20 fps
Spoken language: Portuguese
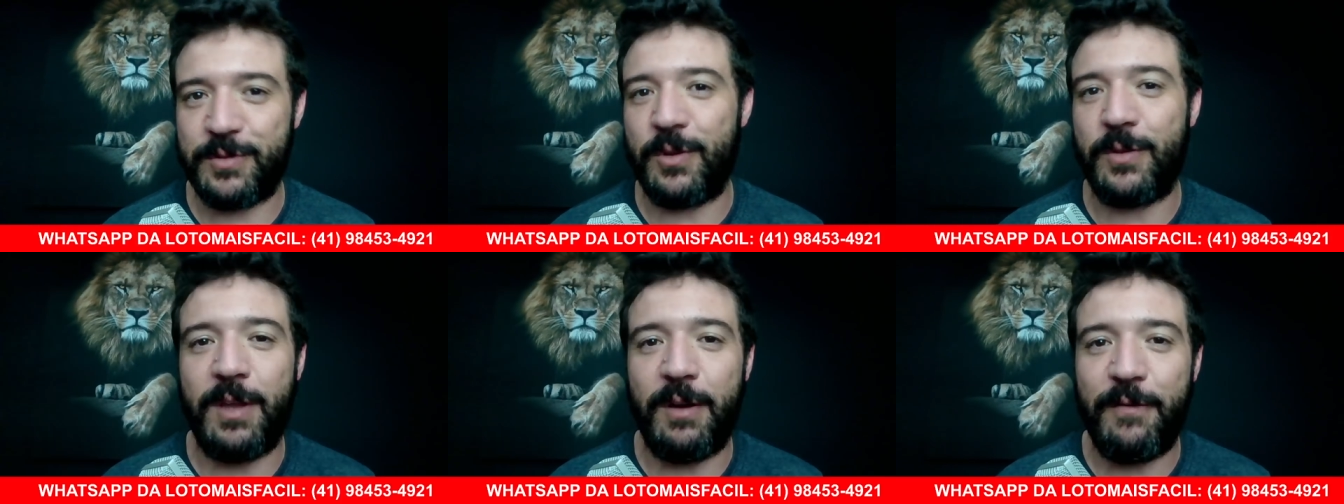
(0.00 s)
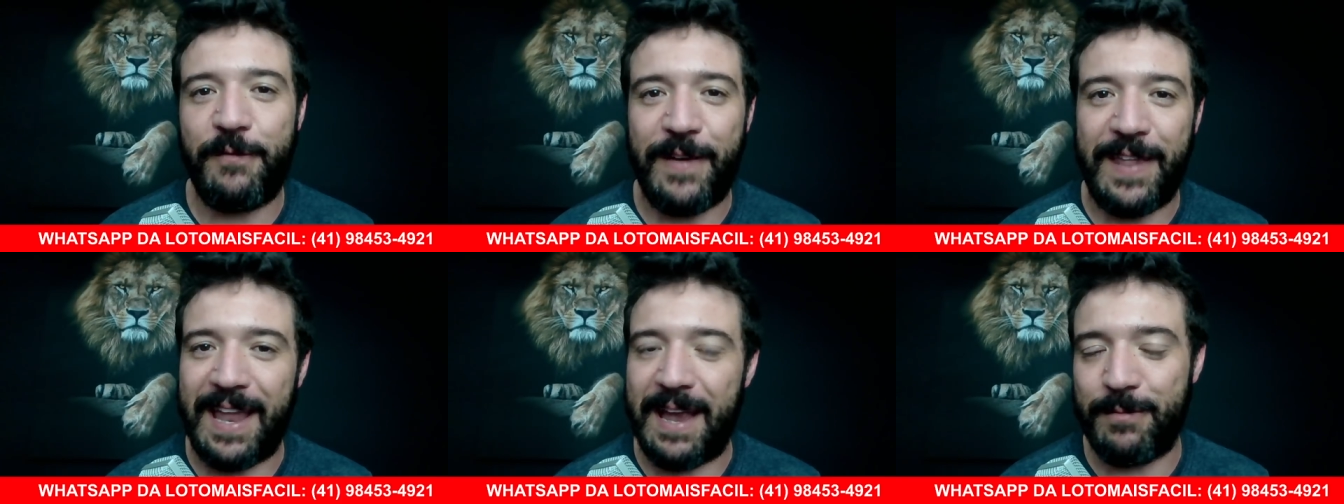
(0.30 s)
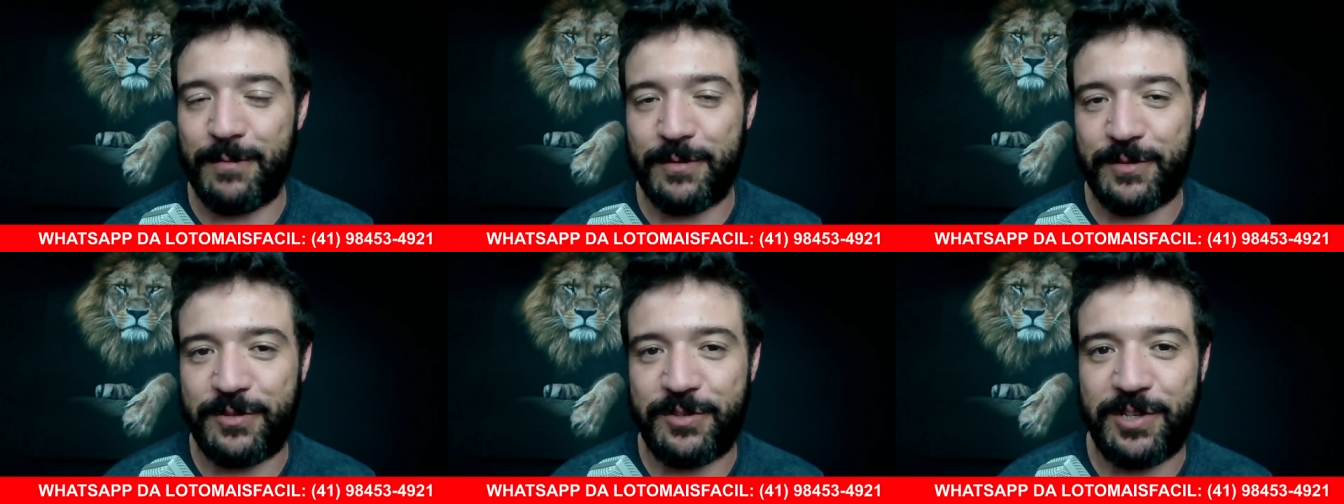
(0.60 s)
ou não
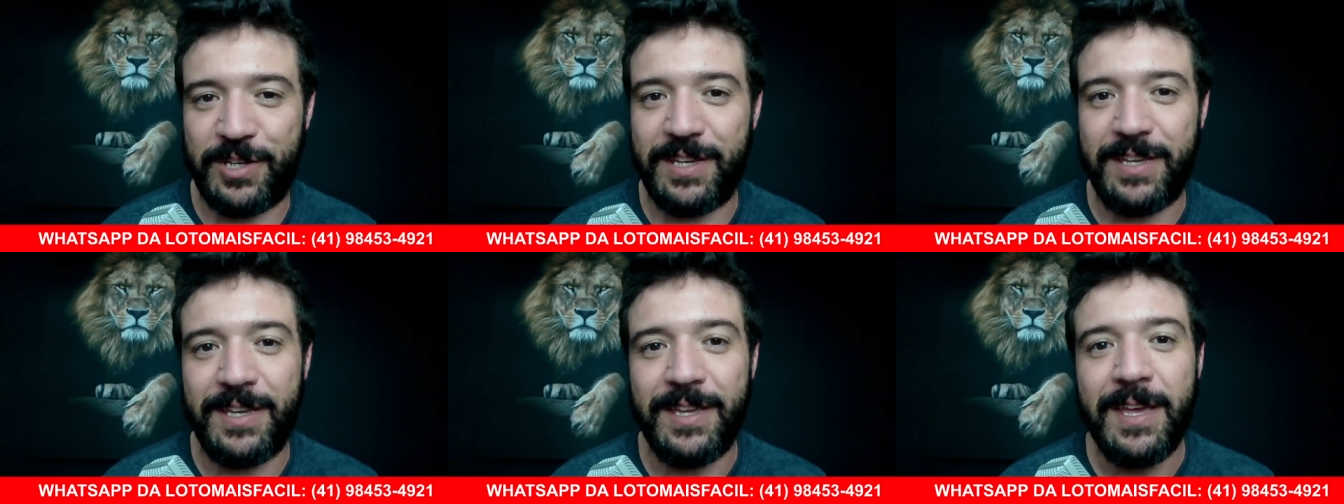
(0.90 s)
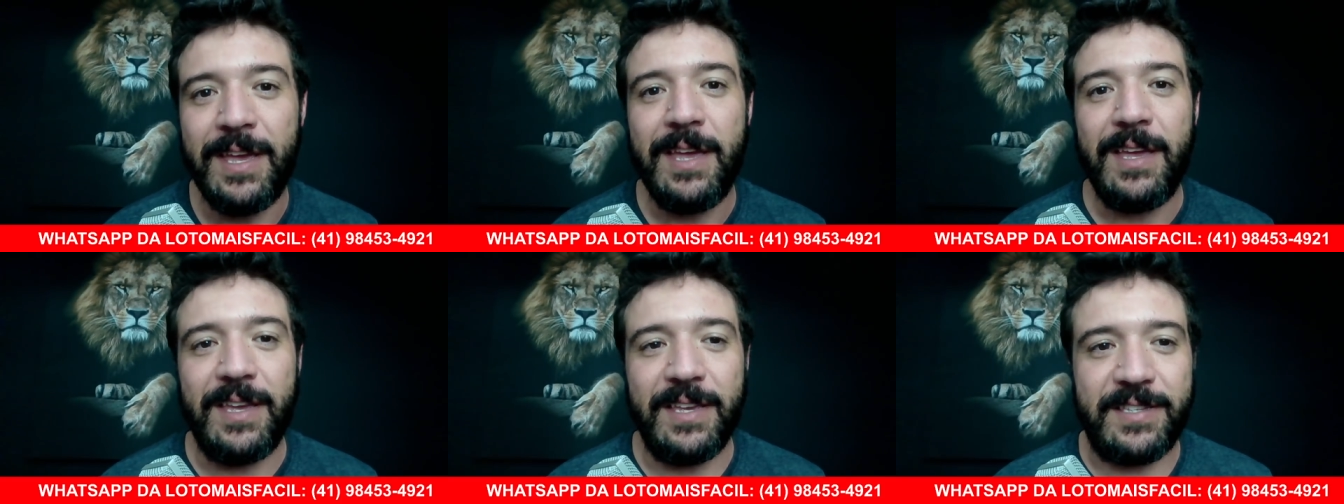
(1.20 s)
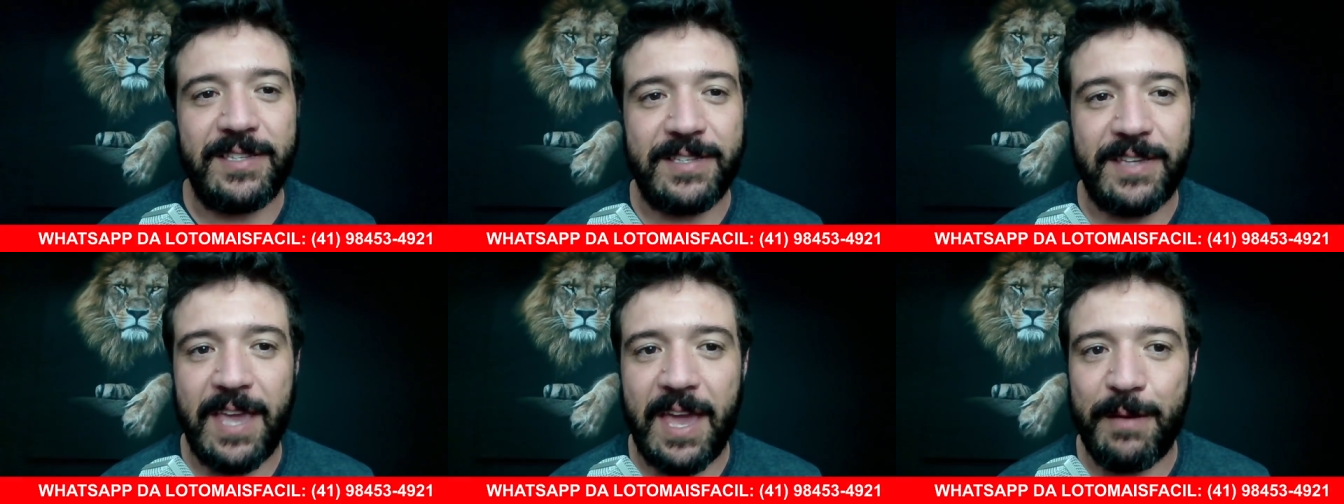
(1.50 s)
falarmos de
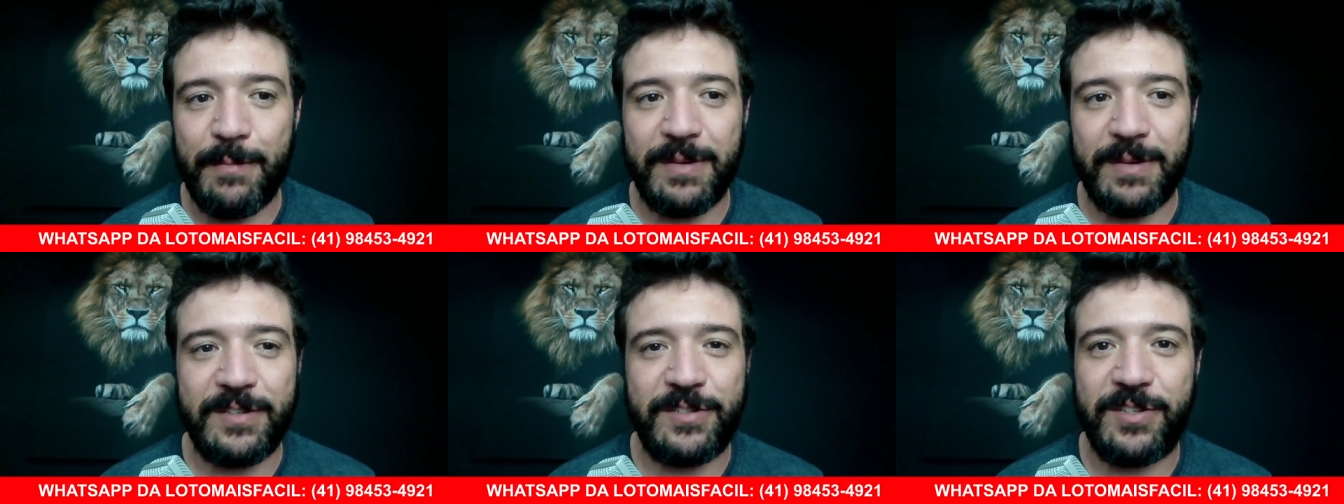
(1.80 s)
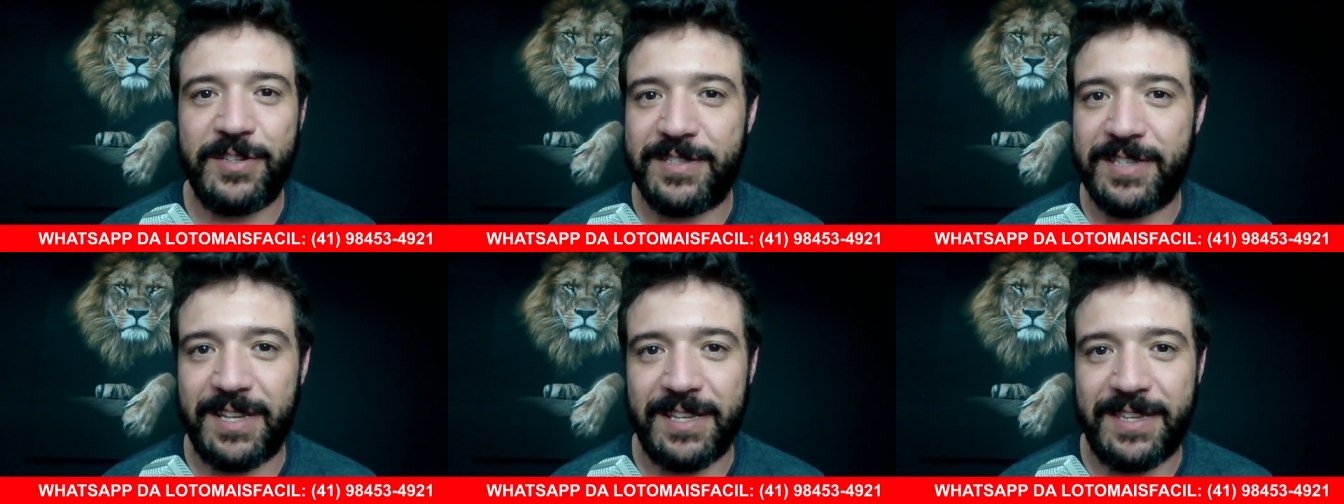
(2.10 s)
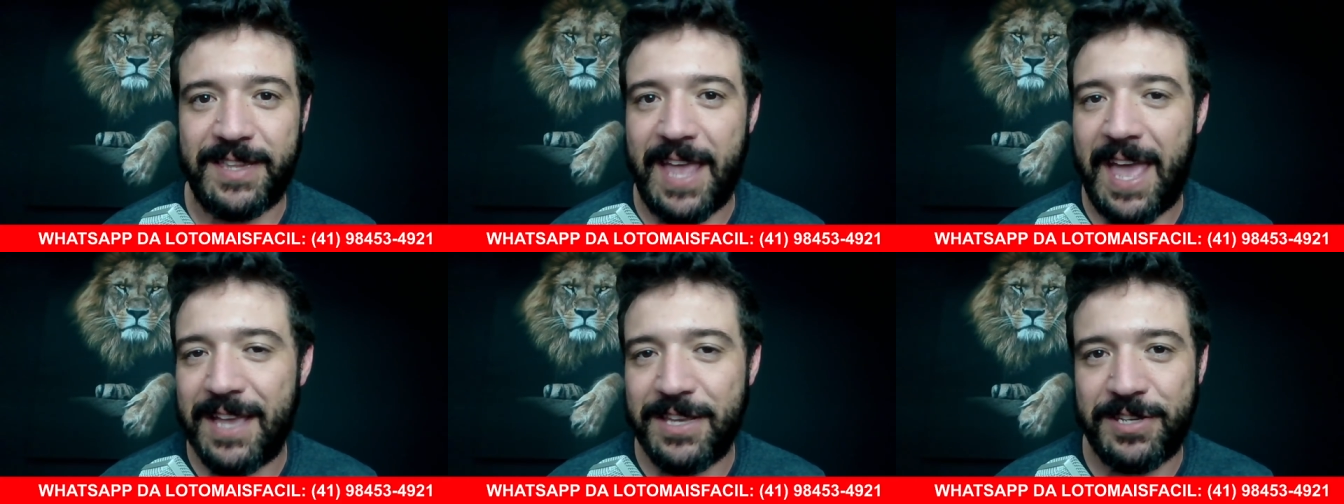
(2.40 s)
esquemas, de
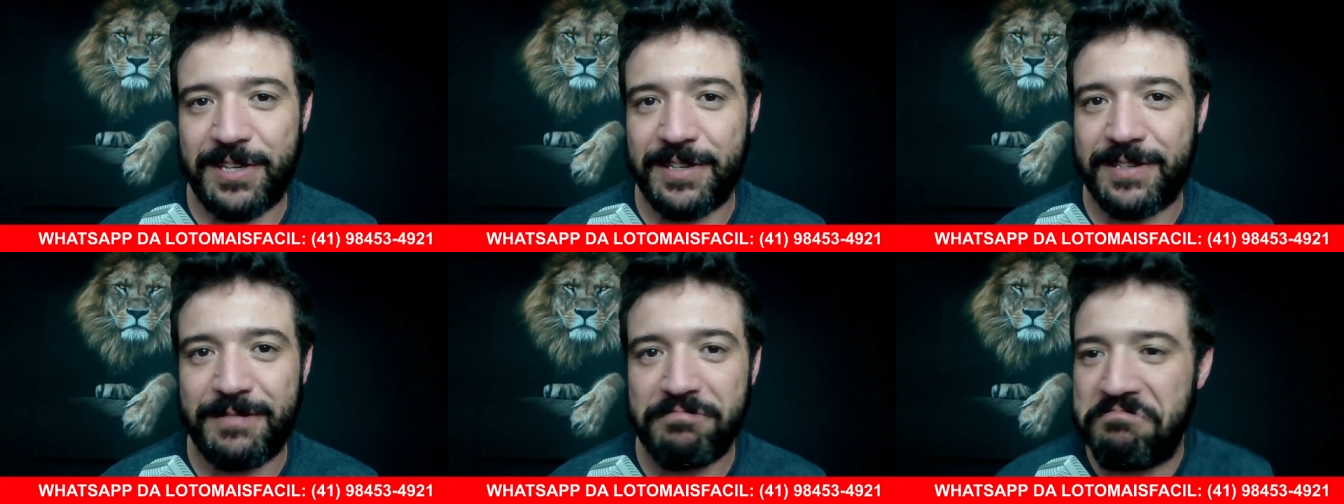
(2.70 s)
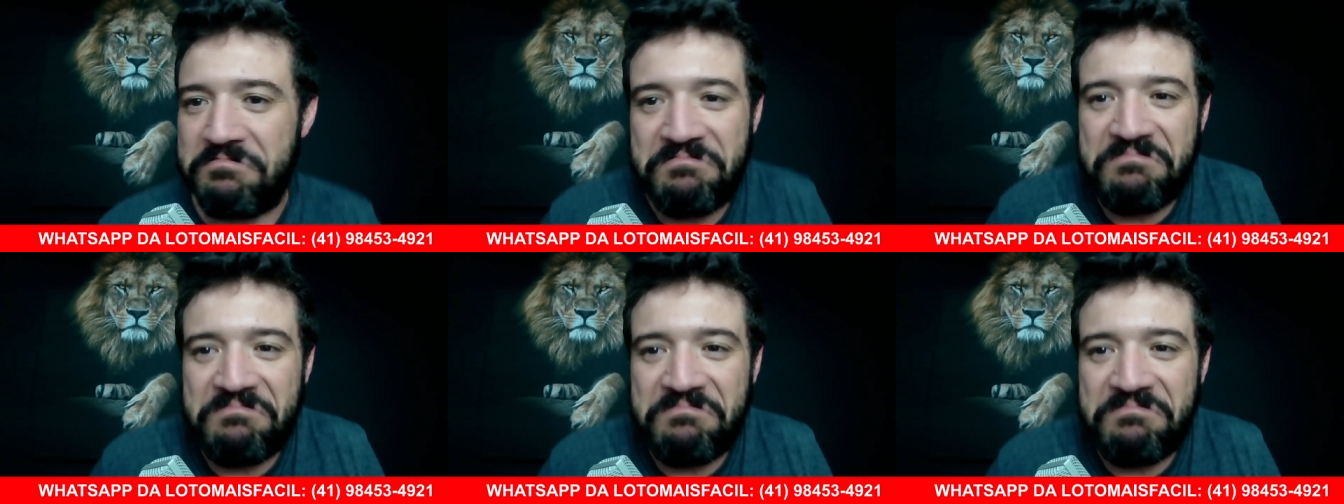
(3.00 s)
estratégias.